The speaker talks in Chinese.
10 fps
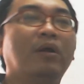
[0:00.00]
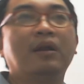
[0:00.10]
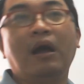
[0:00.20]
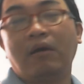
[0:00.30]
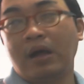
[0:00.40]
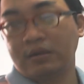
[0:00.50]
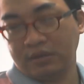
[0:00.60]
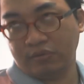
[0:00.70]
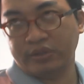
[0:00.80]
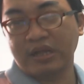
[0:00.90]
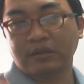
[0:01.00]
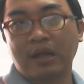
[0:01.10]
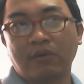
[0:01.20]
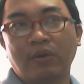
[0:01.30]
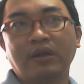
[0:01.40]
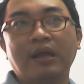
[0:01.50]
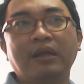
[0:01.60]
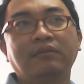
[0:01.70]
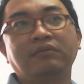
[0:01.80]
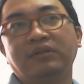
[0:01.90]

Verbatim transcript: 好啊，你会当大官，来，